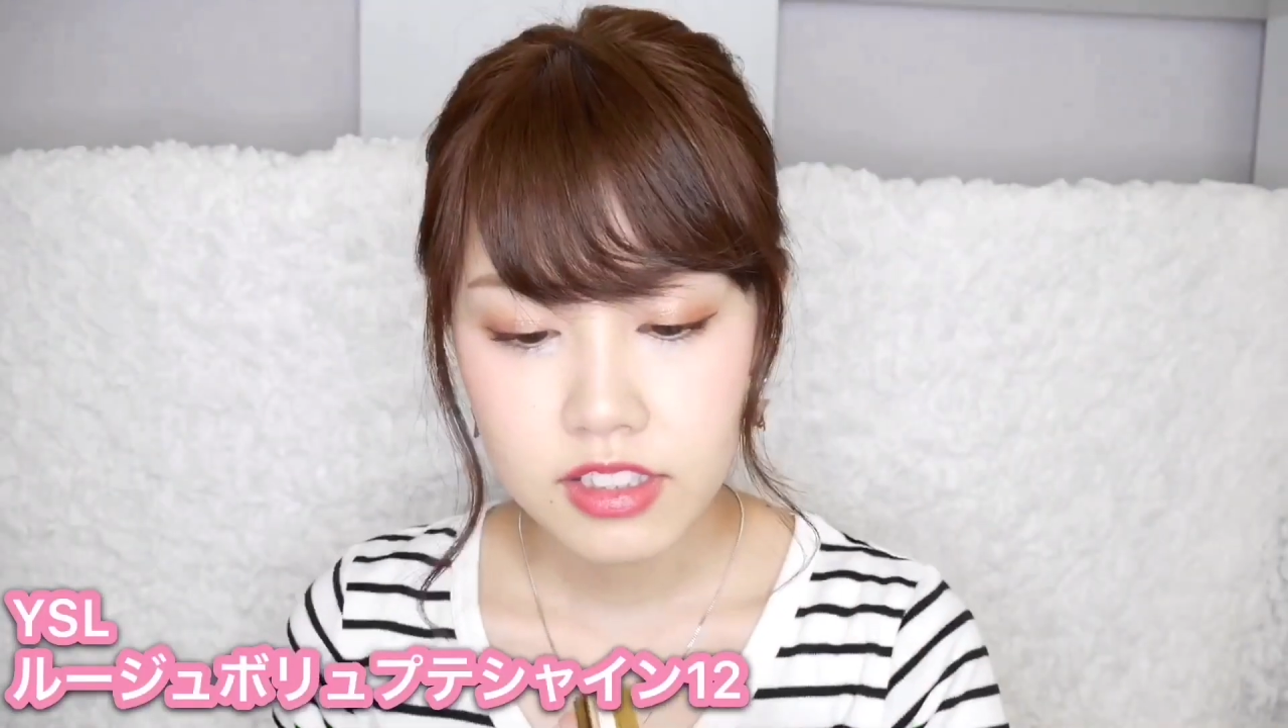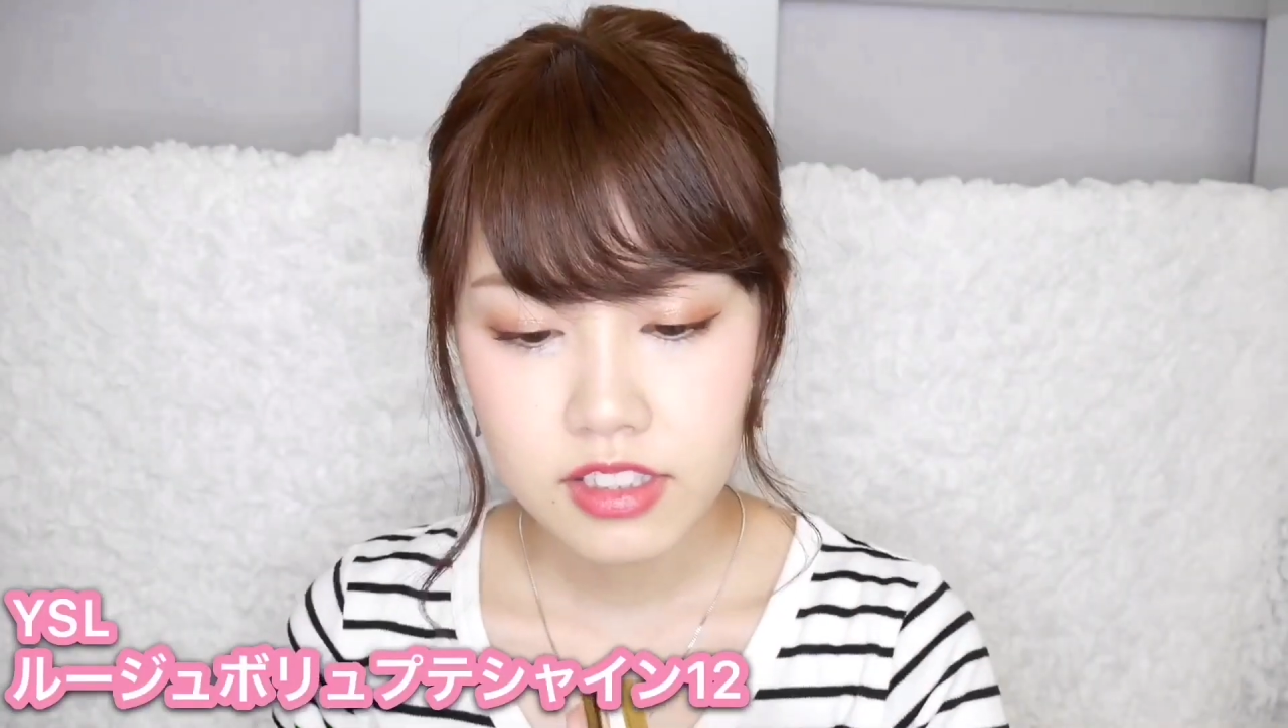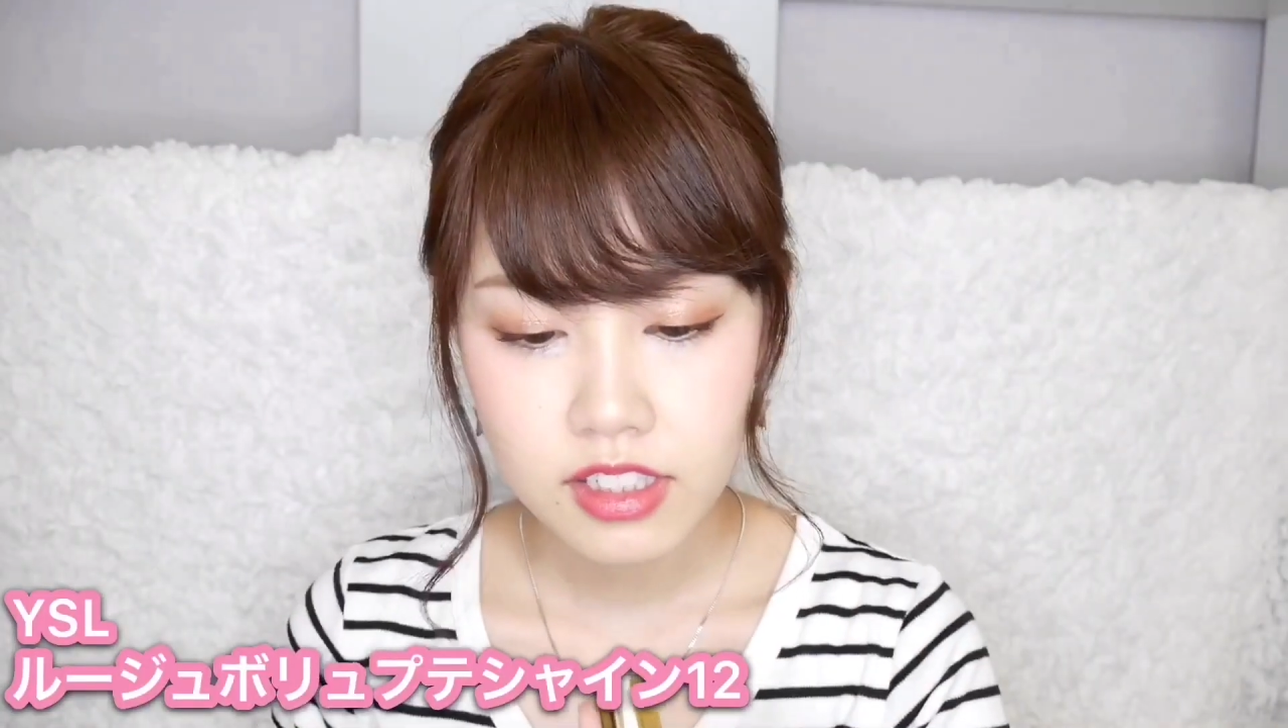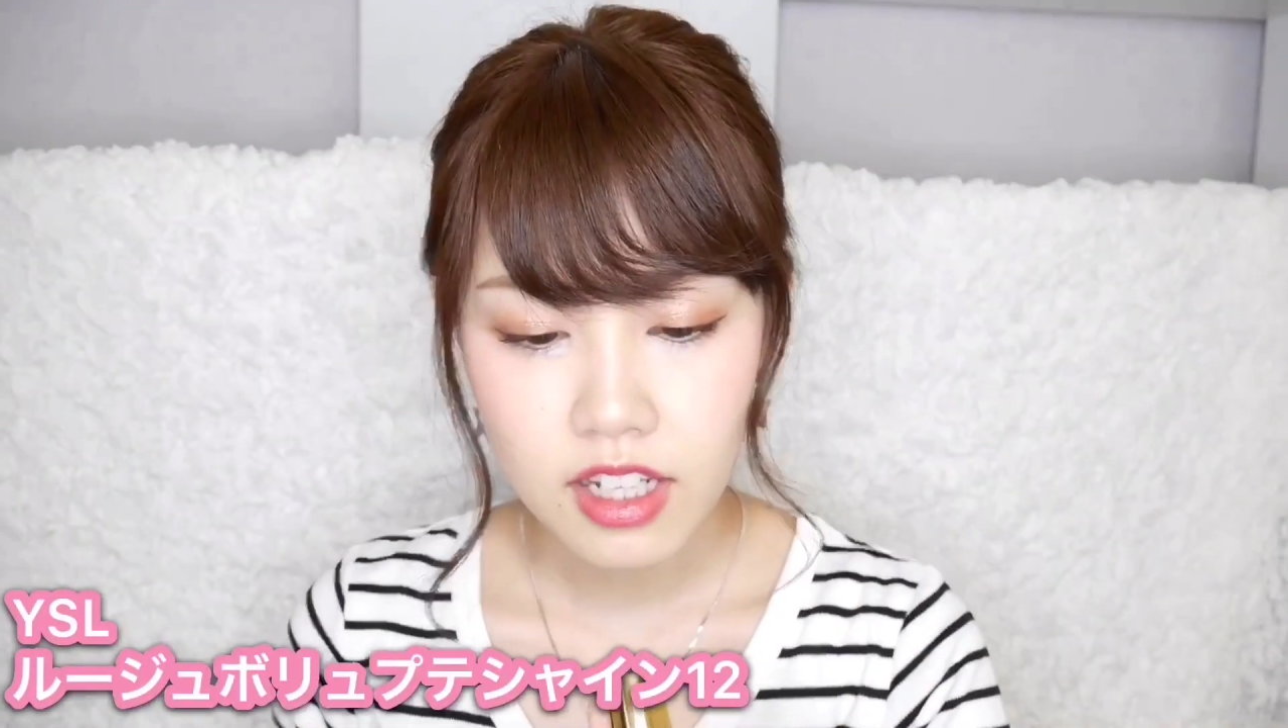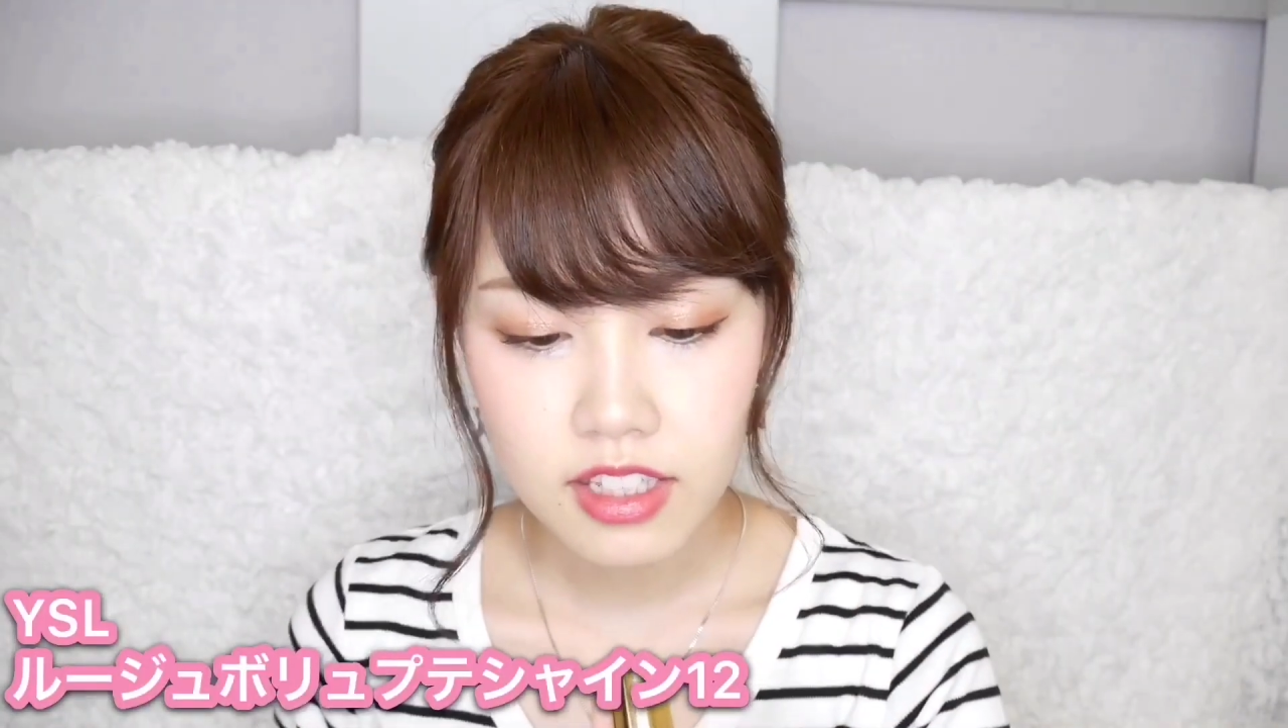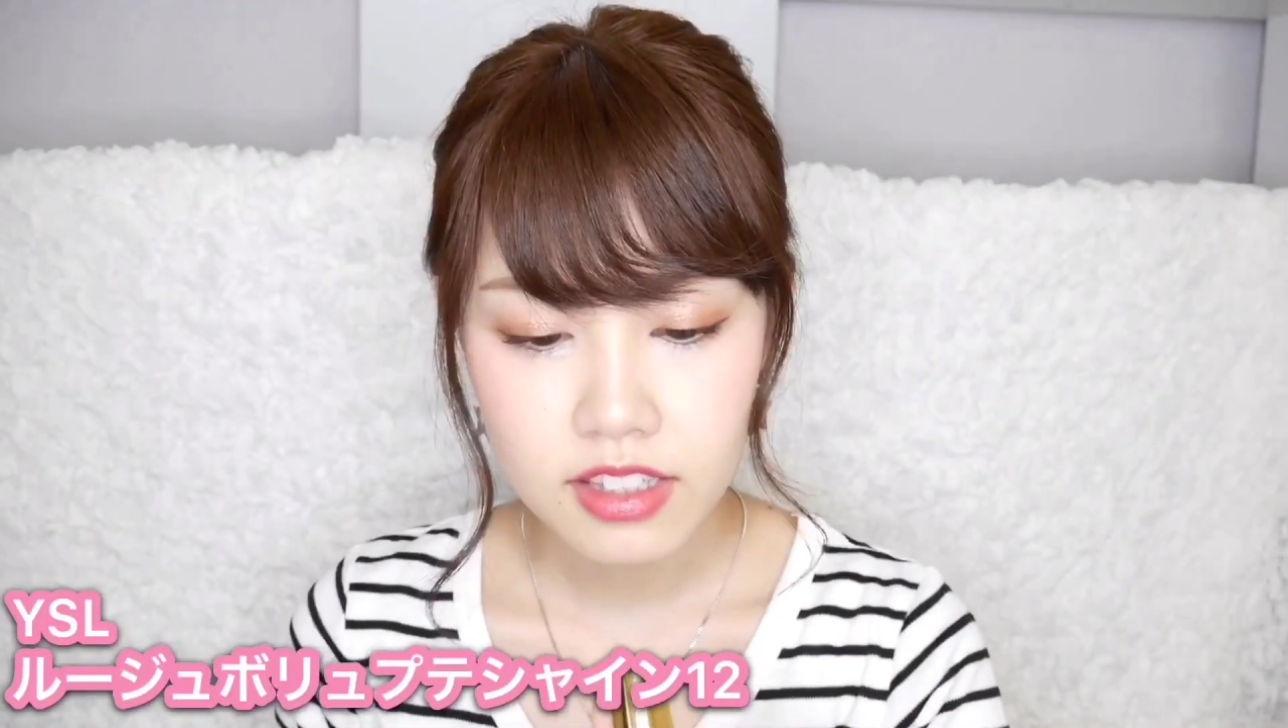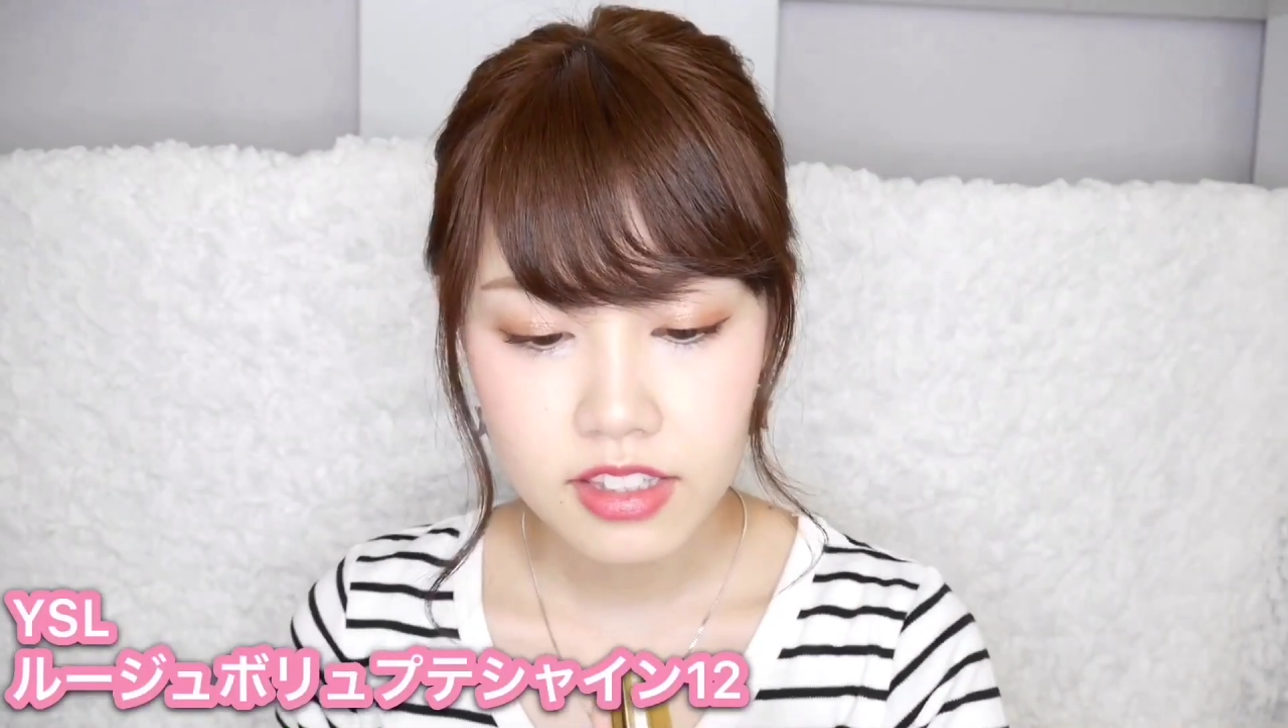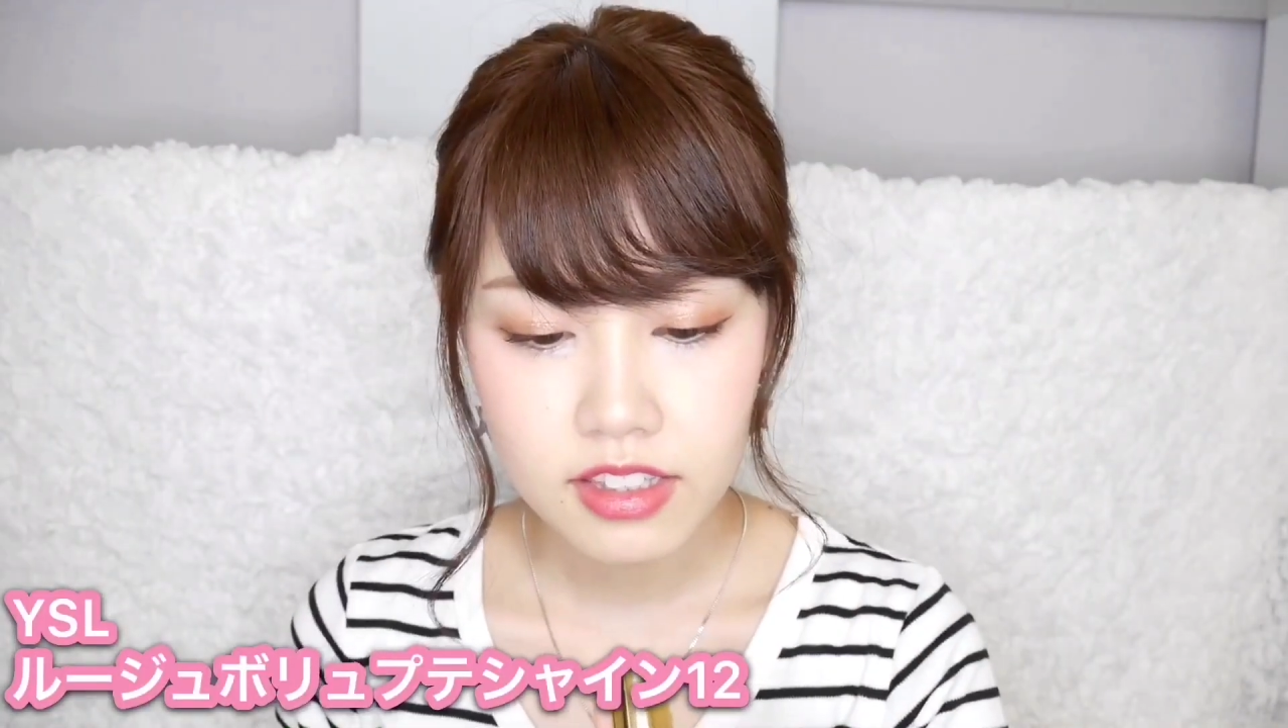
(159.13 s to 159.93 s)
使っ